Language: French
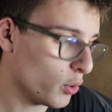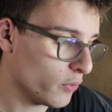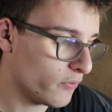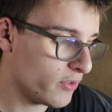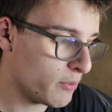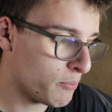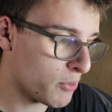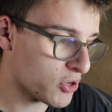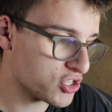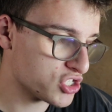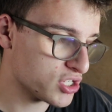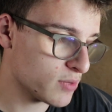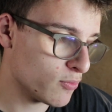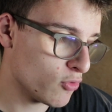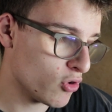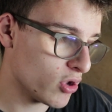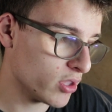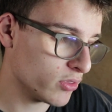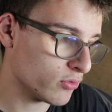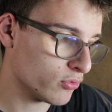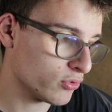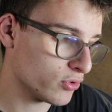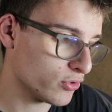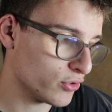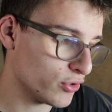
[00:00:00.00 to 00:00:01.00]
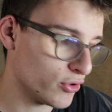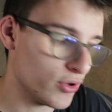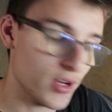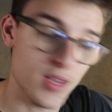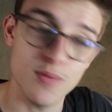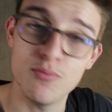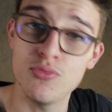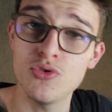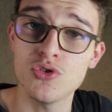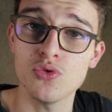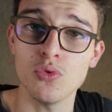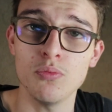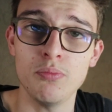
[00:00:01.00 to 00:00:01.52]
enlevées par chez moi, donc euh,
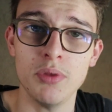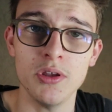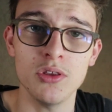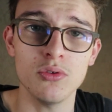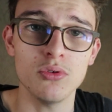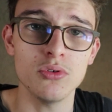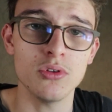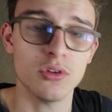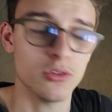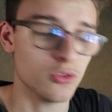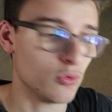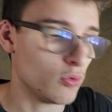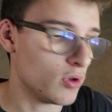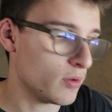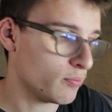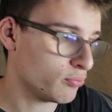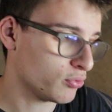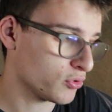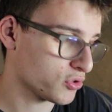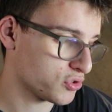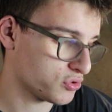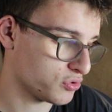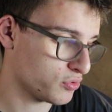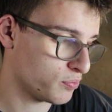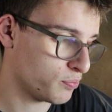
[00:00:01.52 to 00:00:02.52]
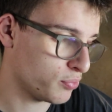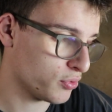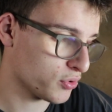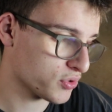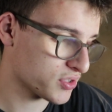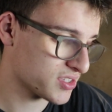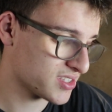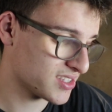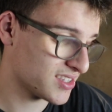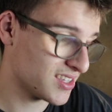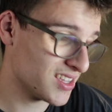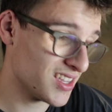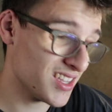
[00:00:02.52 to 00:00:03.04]
les bus n'ont pas trop d'endroits pour se
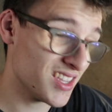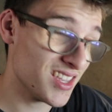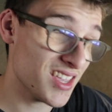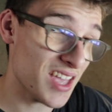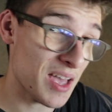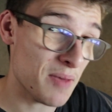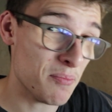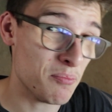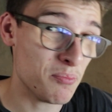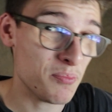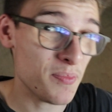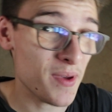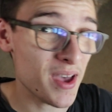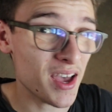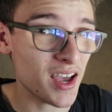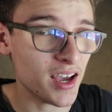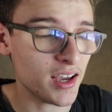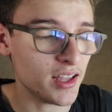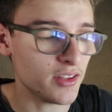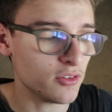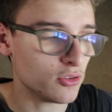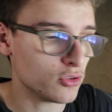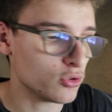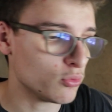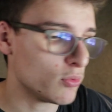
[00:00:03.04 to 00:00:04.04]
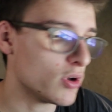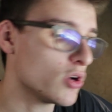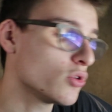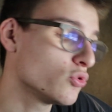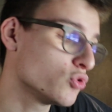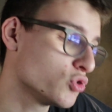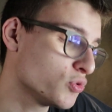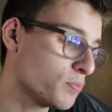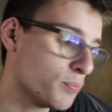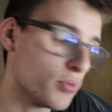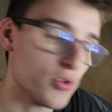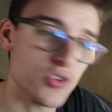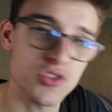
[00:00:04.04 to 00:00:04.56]
poster, à part un endroit
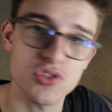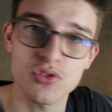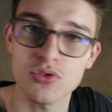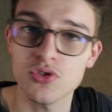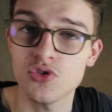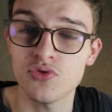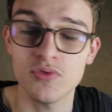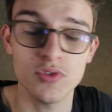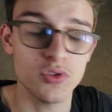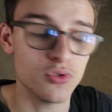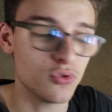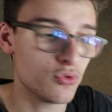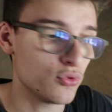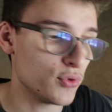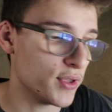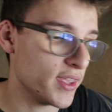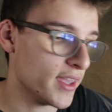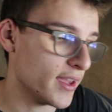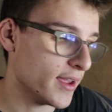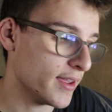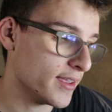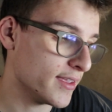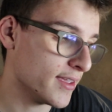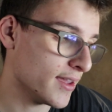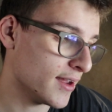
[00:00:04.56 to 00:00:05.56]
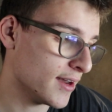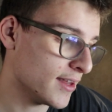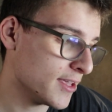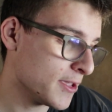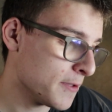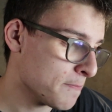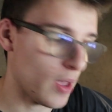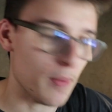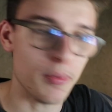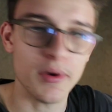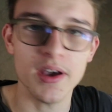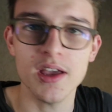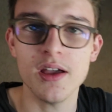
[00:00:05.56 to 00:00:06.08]
où je pense que je vais du coup y, aller.
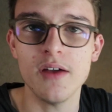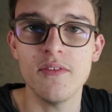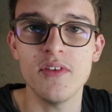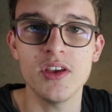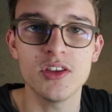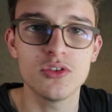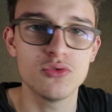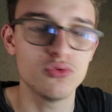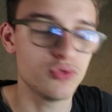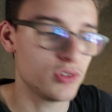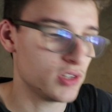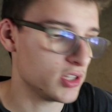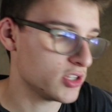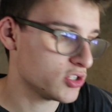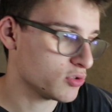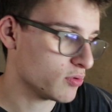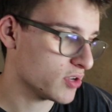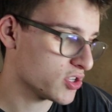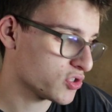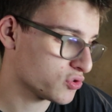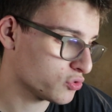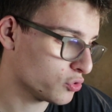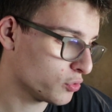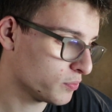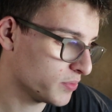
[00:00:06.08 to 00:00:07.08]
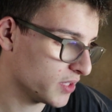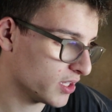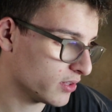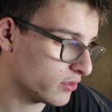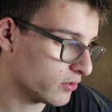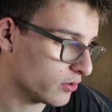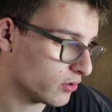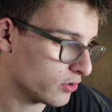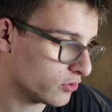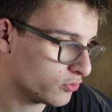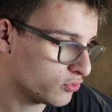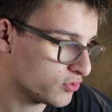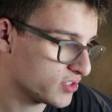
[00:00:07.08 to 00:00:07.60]
Après, avec tous les oiseaux,
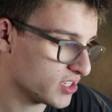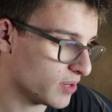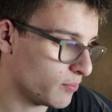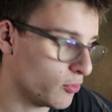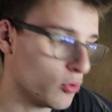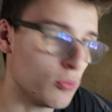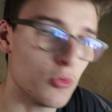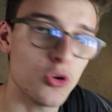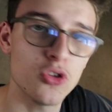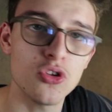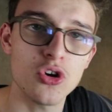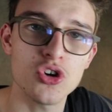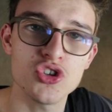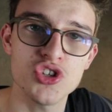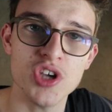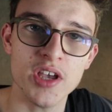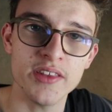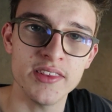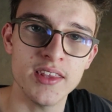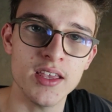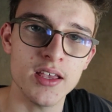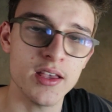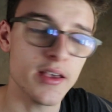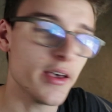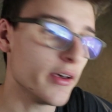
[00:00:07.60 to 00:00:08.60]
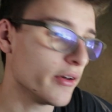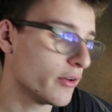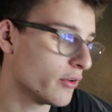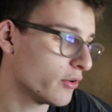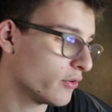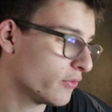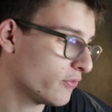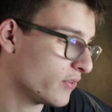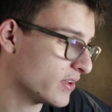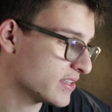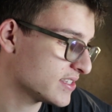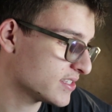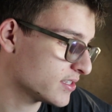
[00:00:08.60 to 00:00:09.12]
peut-être euh, tout simplement dans le jardin
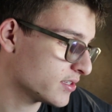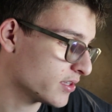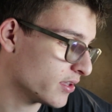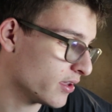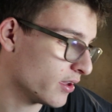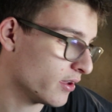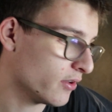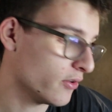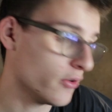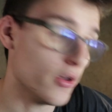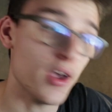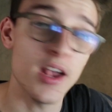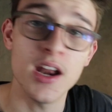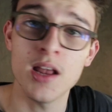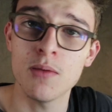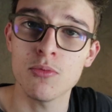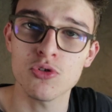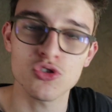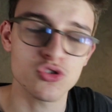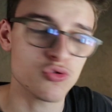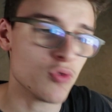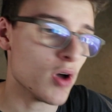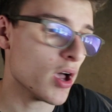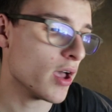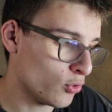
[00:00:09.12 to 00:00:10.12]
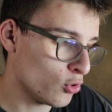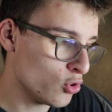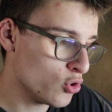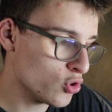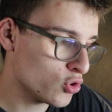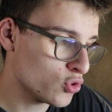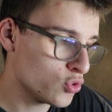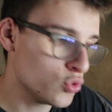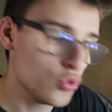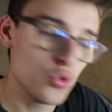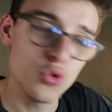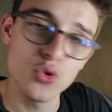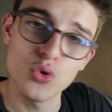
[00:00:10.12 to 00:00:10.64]
face à la mangeoire. Pour le
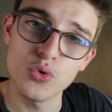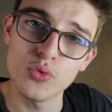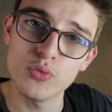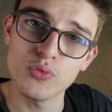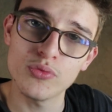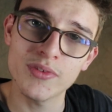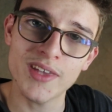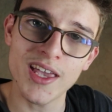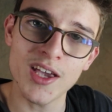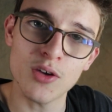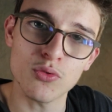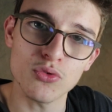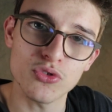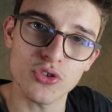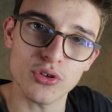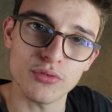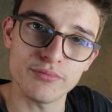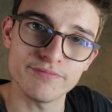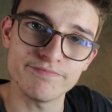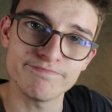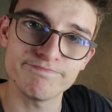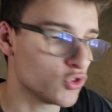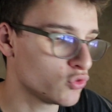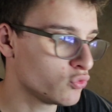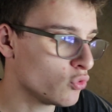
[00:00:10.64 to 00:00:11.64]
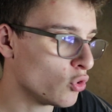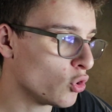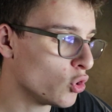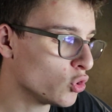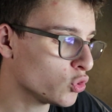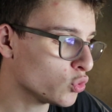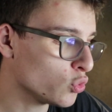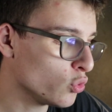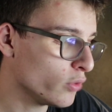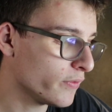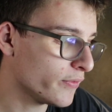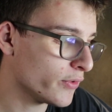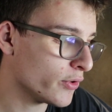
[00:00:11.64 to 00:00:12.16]
coup, très content. Je vous
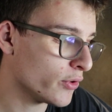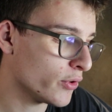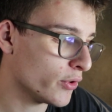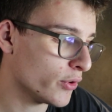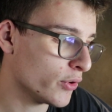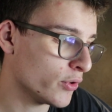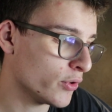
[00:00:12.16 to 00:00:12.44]
retrouve